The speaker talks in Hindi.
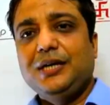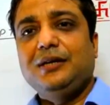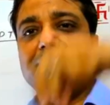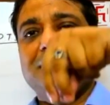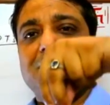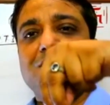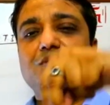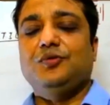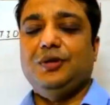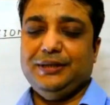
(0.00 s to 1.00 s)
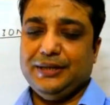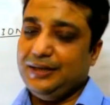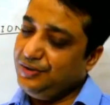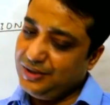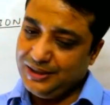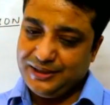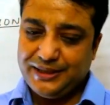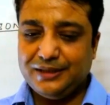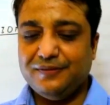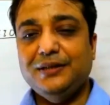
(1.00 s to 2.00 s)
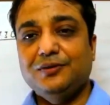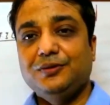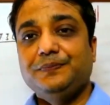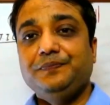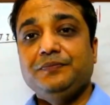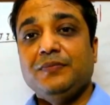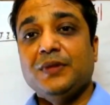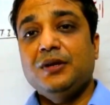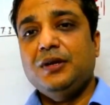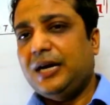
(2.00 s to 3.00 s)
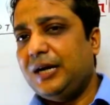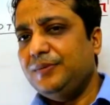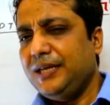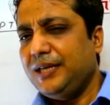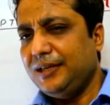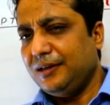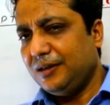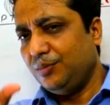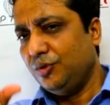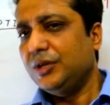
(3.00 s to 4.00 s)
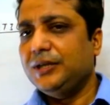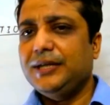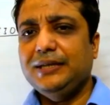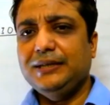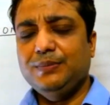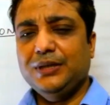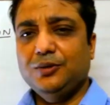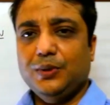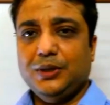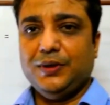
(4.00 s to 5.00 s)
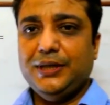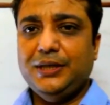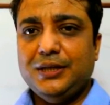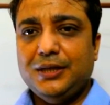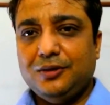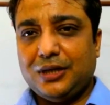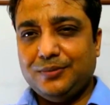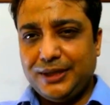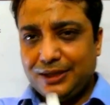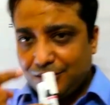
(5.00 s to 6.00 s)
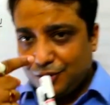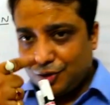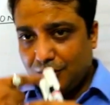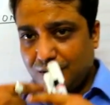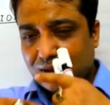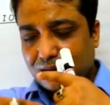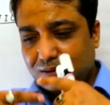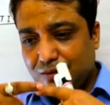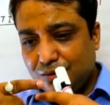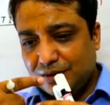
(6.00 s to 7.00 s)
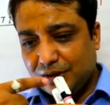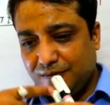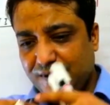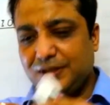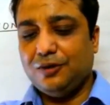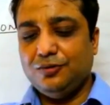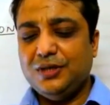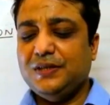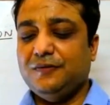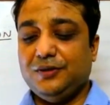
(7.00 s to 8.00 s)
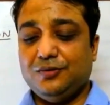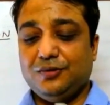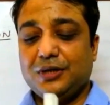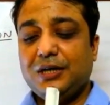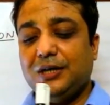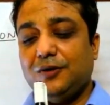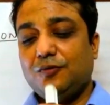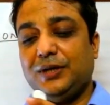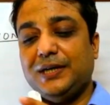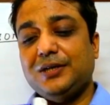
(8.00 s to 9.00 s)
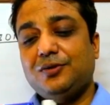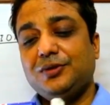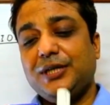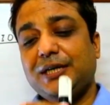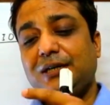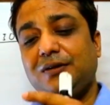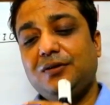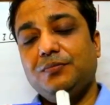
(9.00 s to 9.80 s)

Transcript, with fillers: को क्या करता है सोख लेता है चलिए ठीक है वेरी गुड आप देखेंगे अगर ब्लू रंग के इंक में डुबोए होंगे तो आप देखेंगे चौक का जो सरफेस आउटर सरफेस होगा वो कैसा हो जाएगा